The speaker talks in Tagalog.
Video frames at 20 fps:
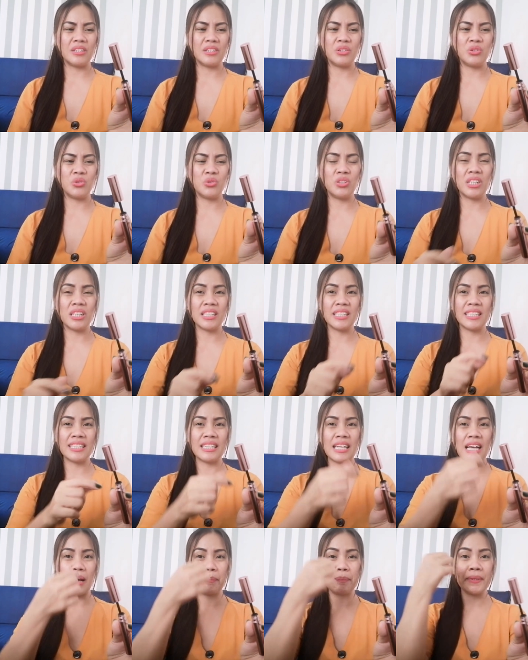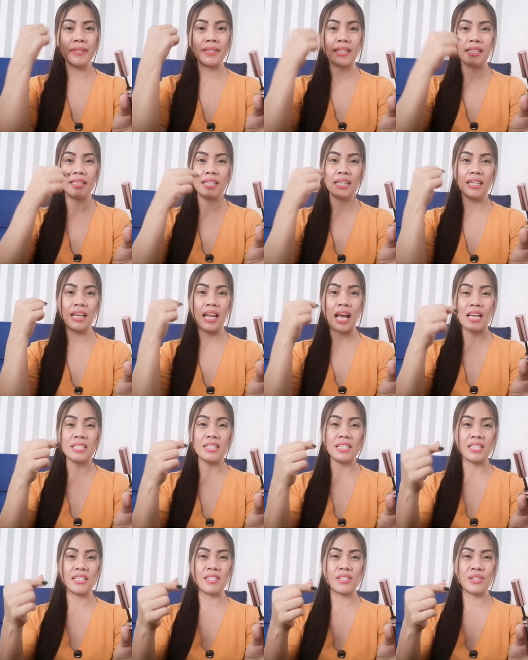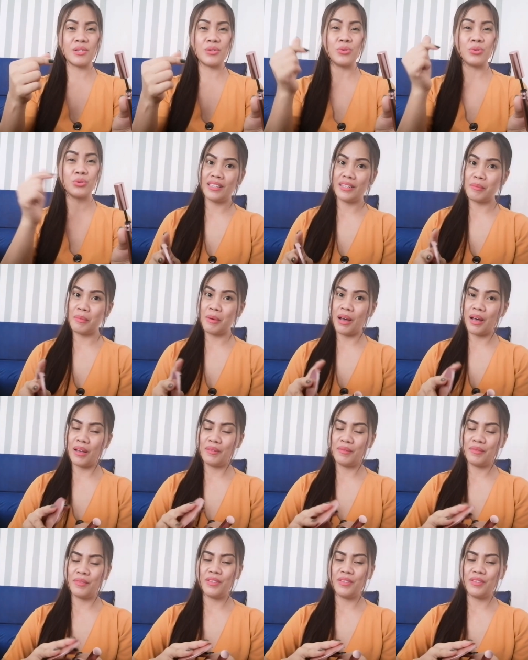yun ang kinakapitan ng lashes. Siguro, ba diba?